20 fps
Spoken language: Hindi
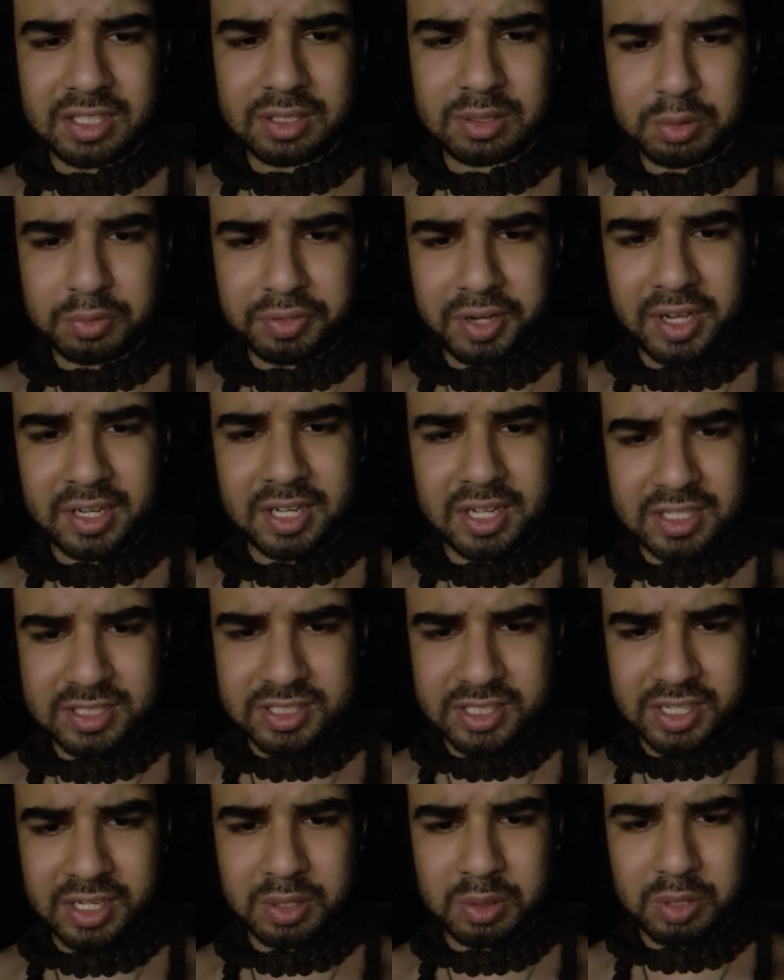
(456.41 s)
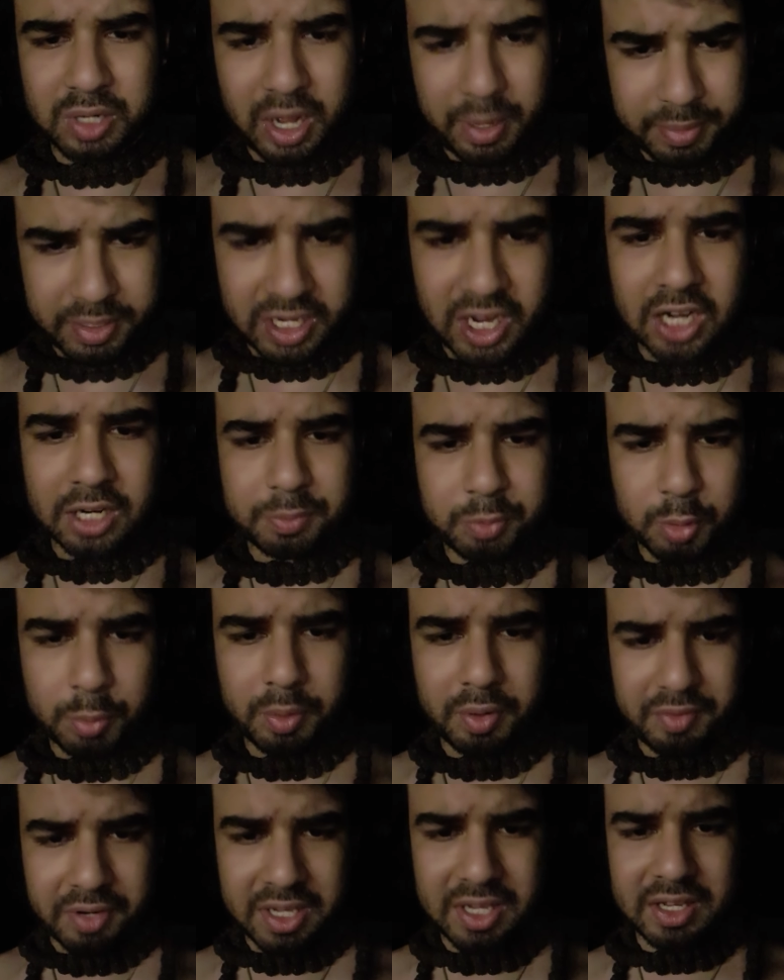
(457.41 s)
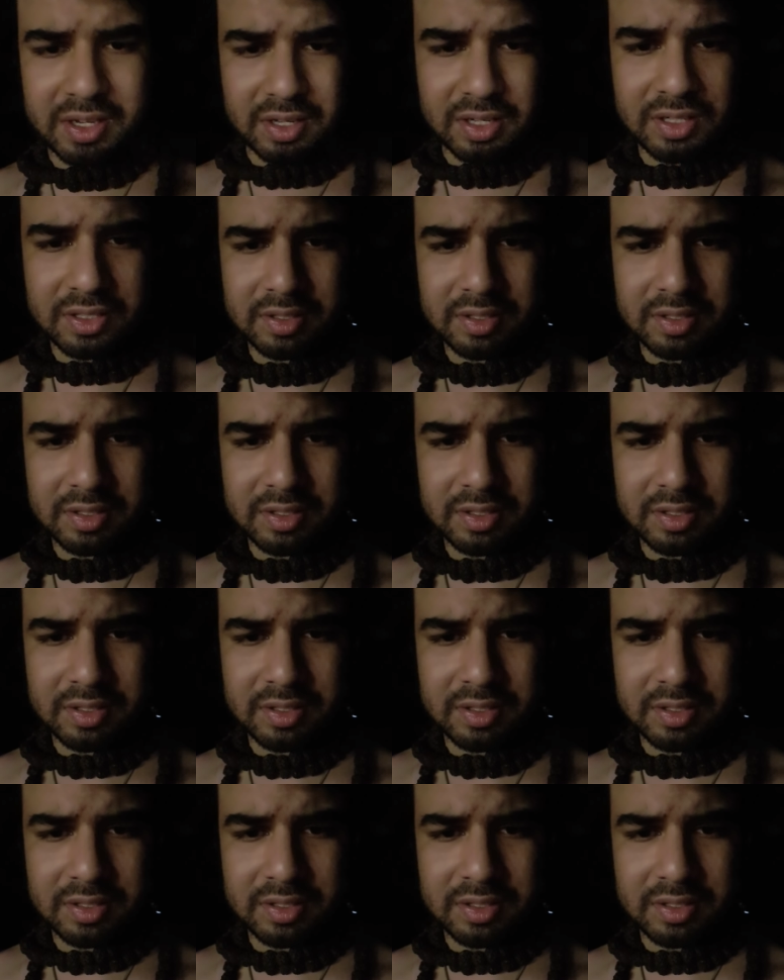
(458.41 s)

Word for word: तूफान हर जगह होगा अभी नागपुर में वही